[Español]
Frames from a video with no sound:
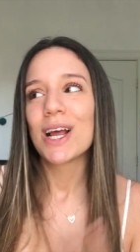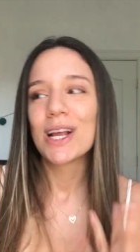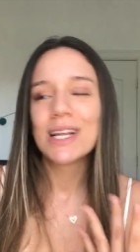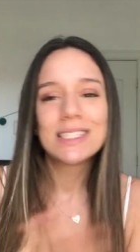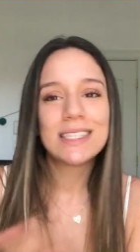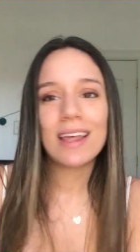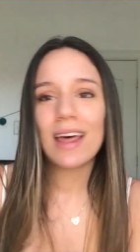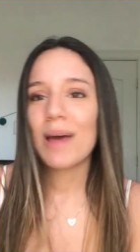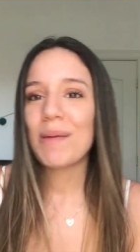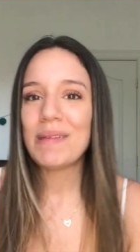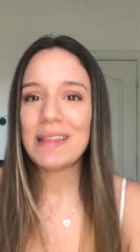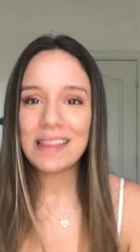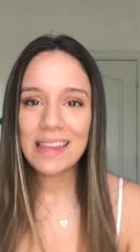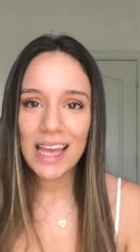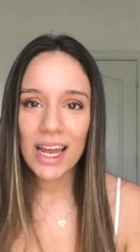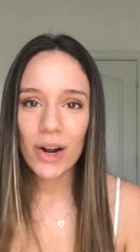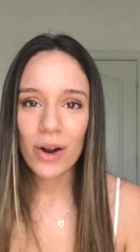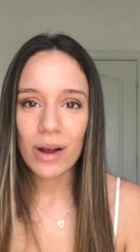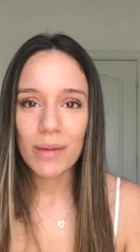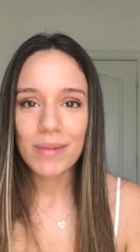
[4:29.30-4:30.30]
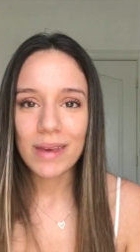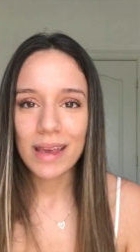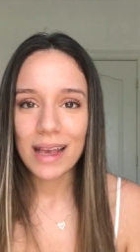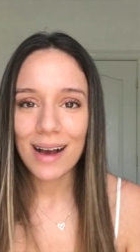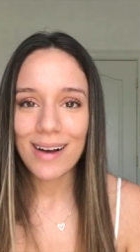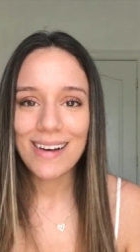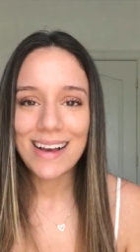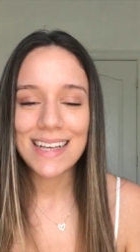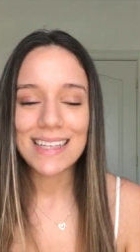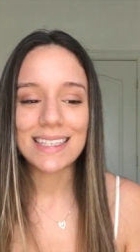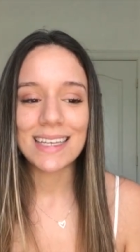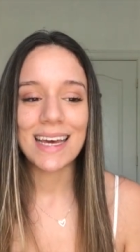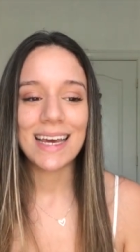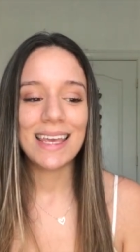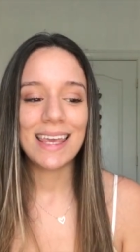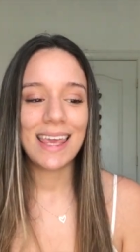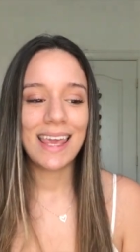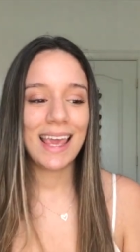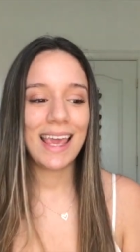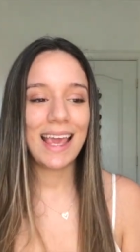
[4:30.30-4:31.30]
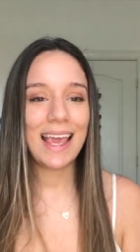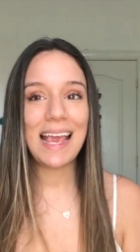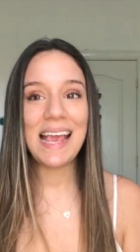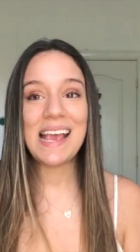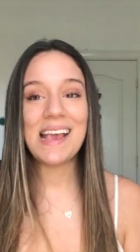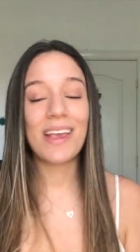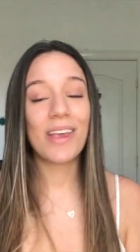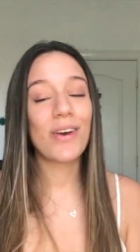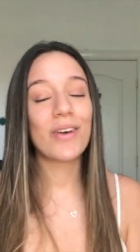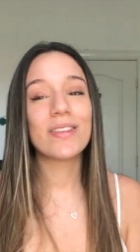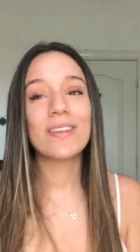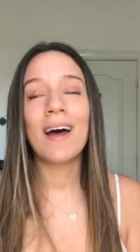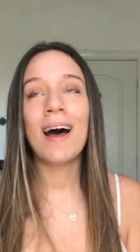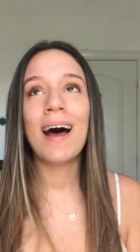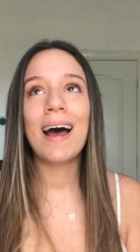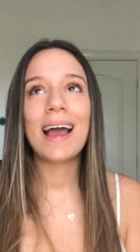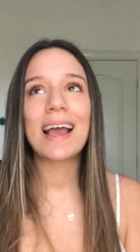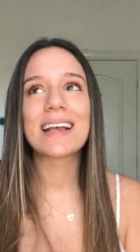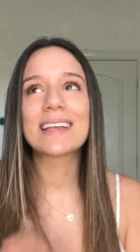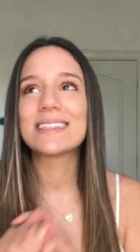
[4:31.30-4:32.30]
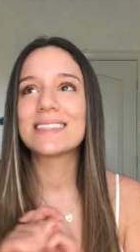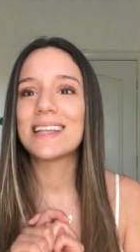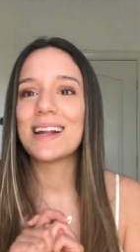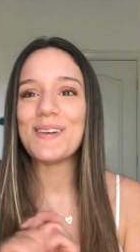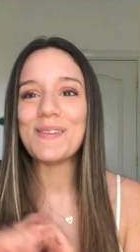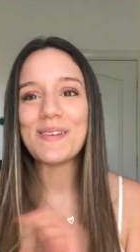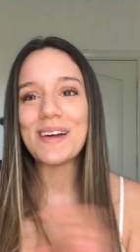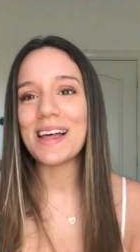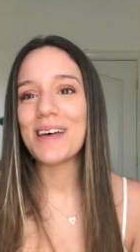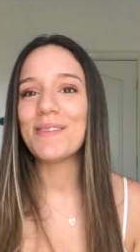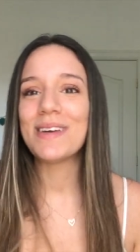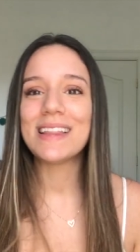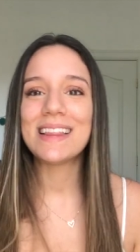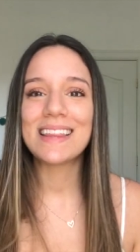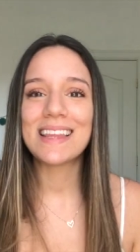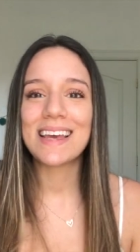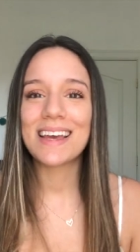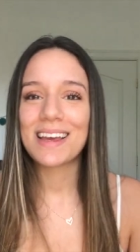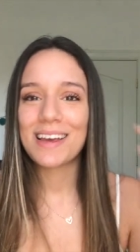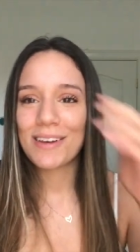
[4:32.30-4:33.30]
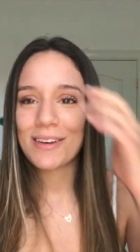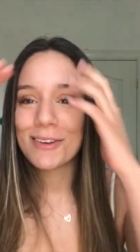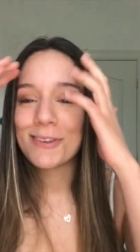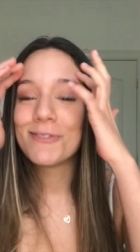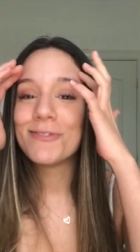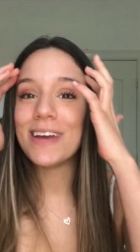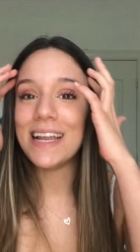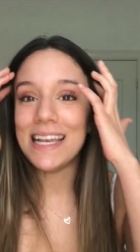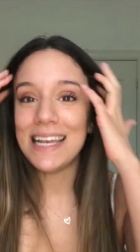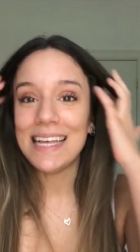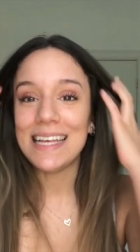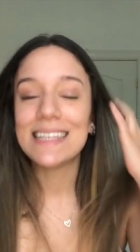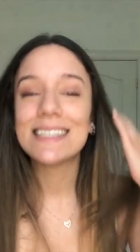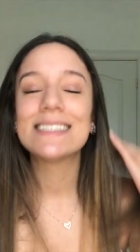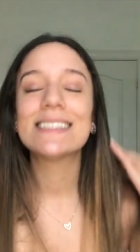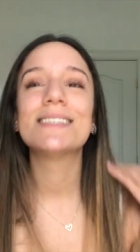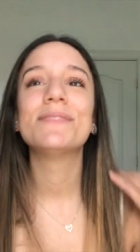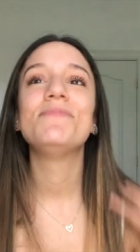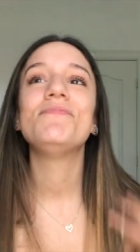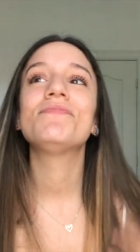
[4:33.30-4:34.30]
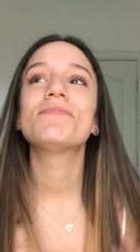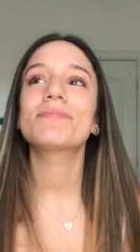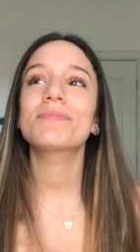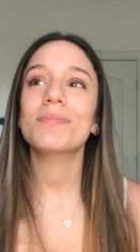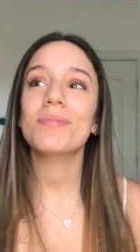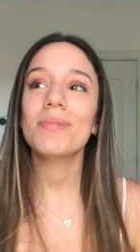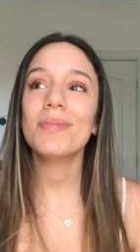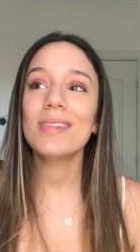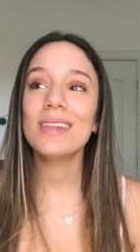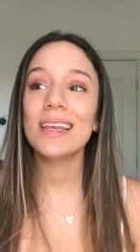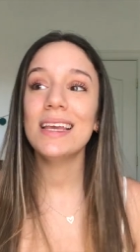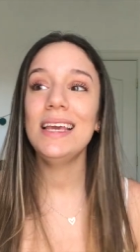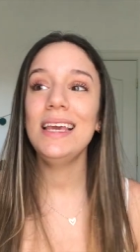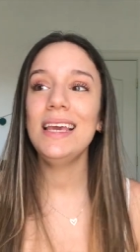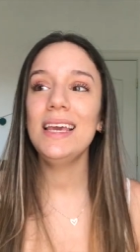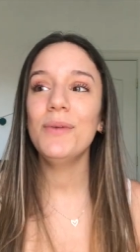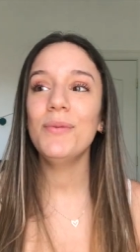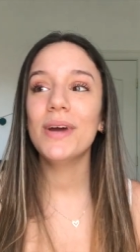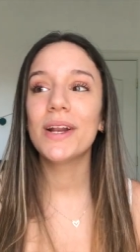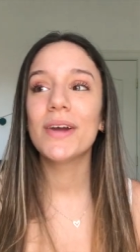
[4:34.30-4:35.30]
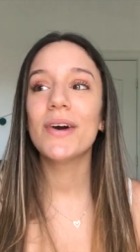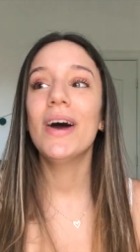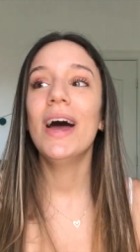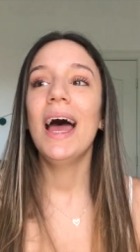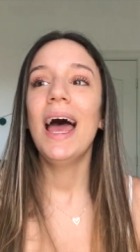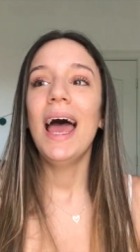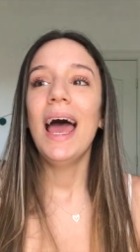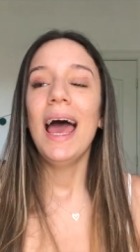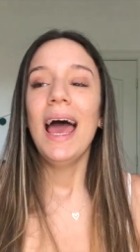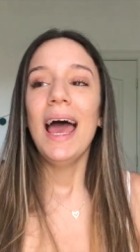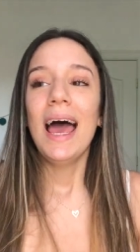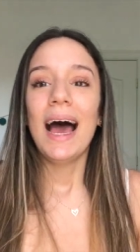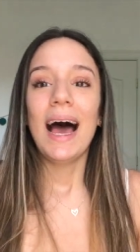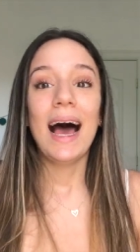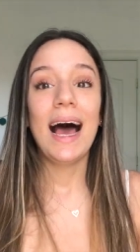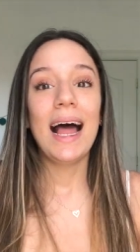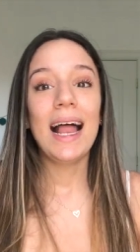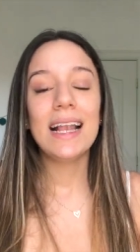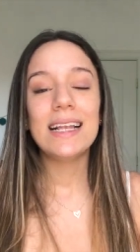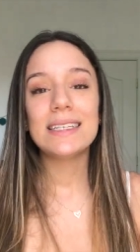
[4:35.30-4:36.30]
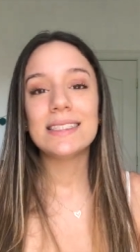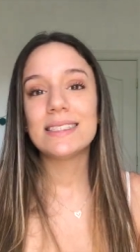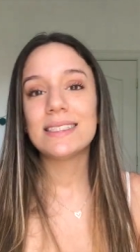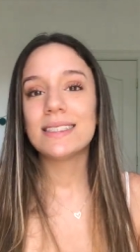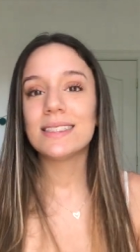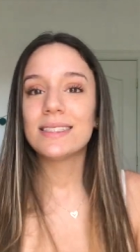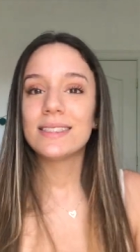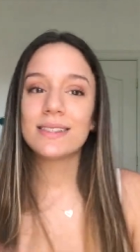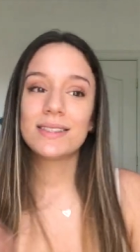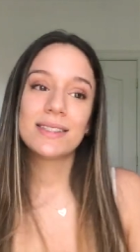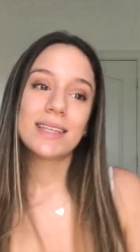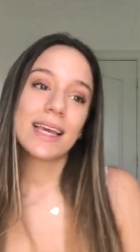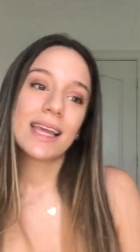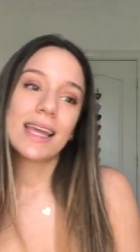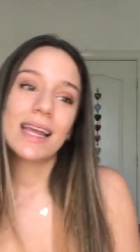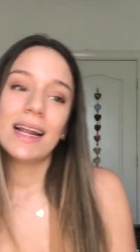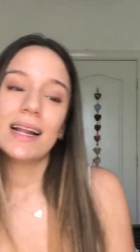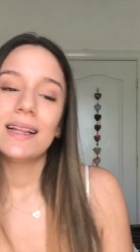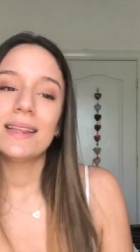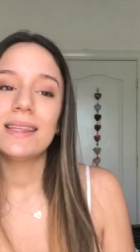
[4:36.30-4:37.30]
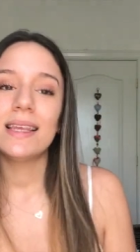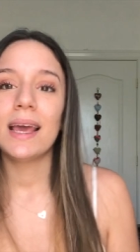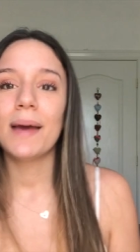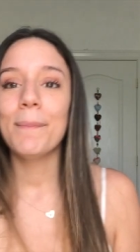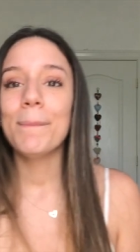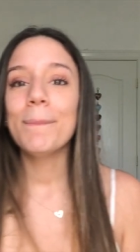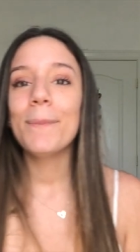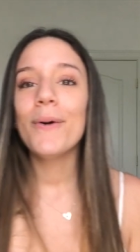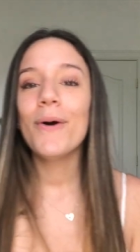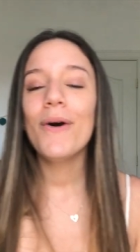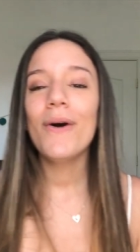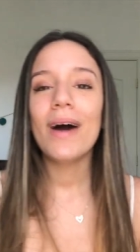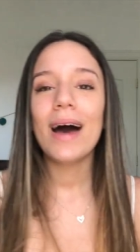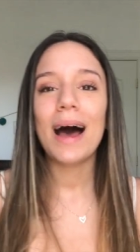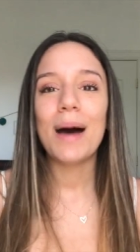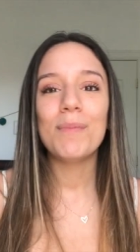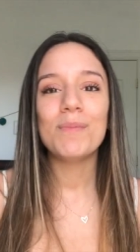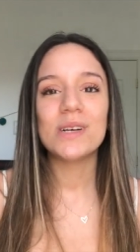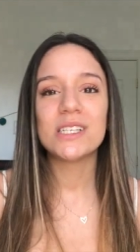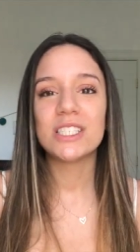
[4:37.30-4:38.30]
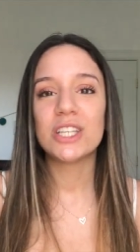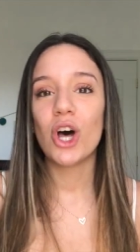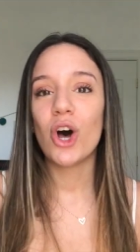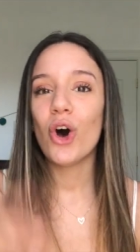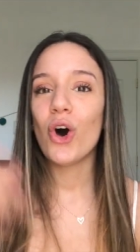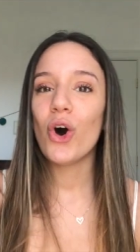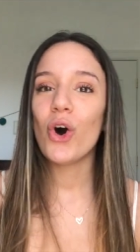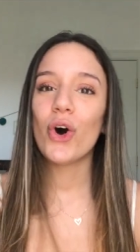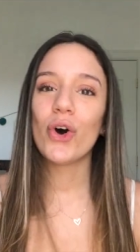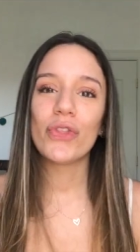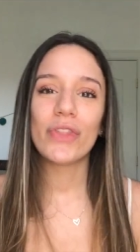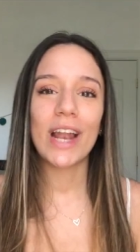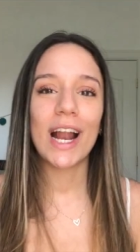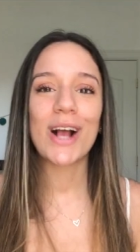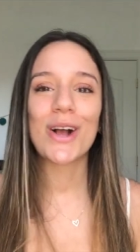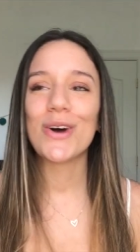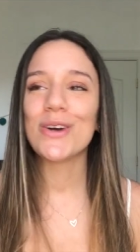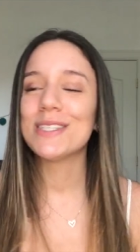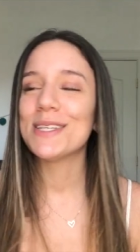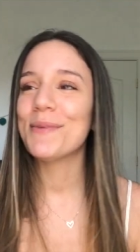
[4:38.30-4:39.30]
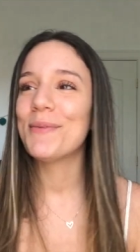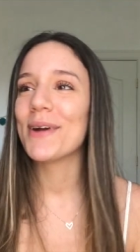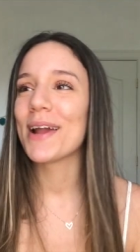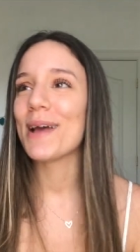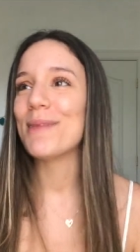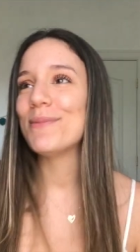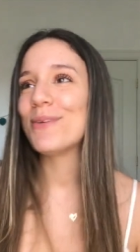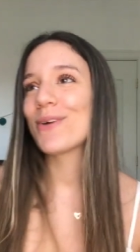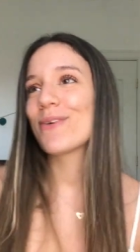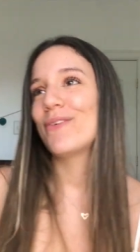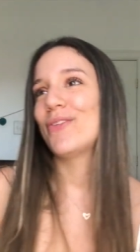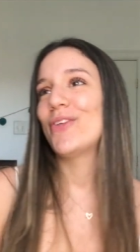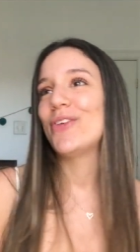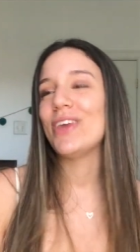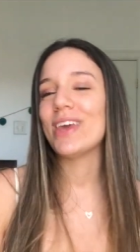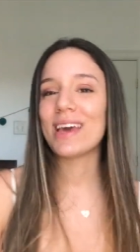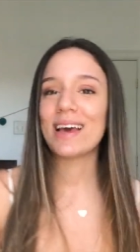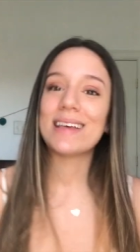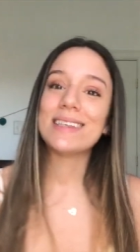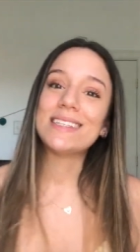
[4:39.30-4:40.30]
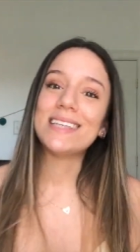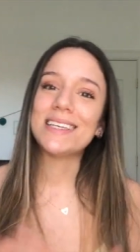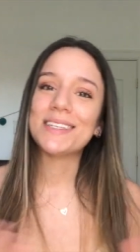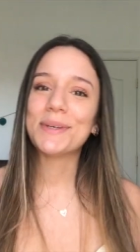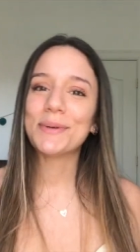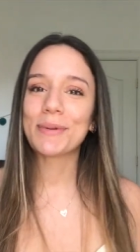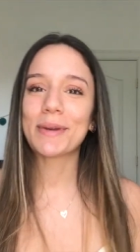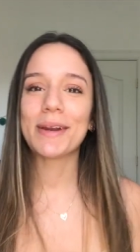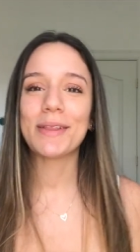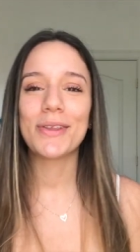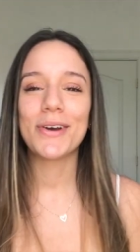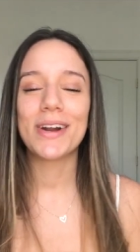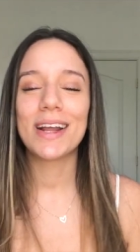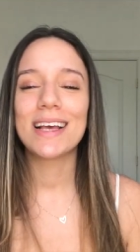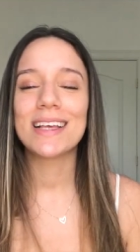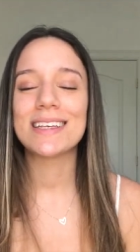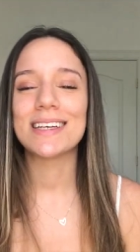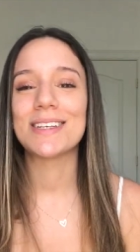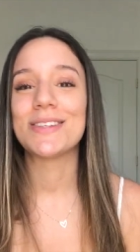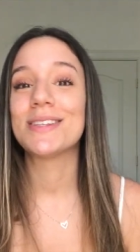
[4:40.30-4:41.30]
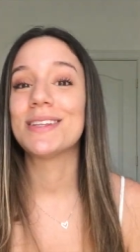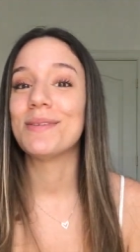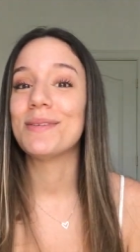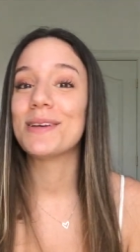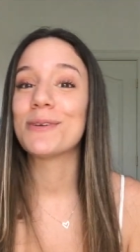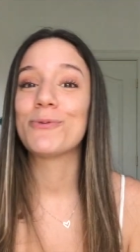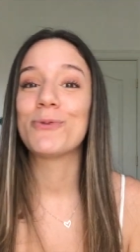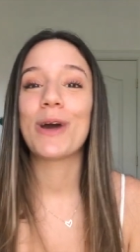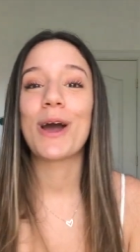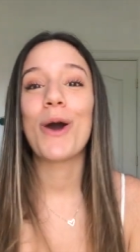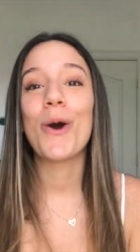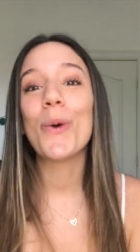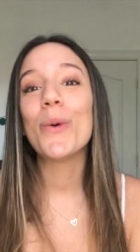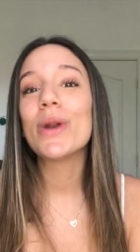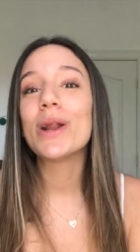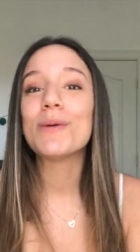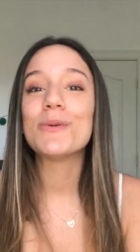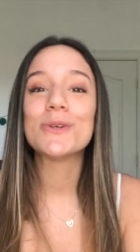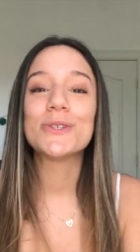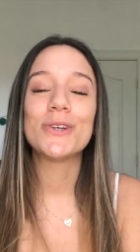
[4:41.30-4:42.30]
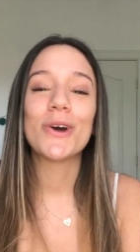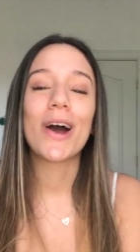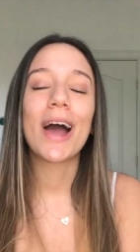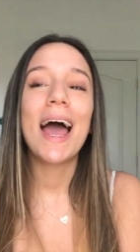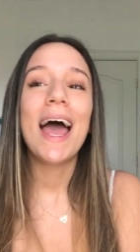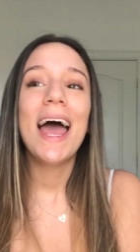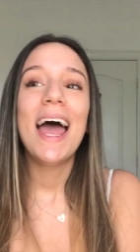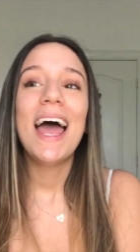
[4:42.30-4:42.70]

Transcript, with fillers: se desmintieron en mi cabeza y, yo estaba extremadamente feliz. Y bueno, al seguir el tiempo, han pasado otras cosas, por ejemplo, cuando llegué a 100 suscriptores, eso también fue una emoción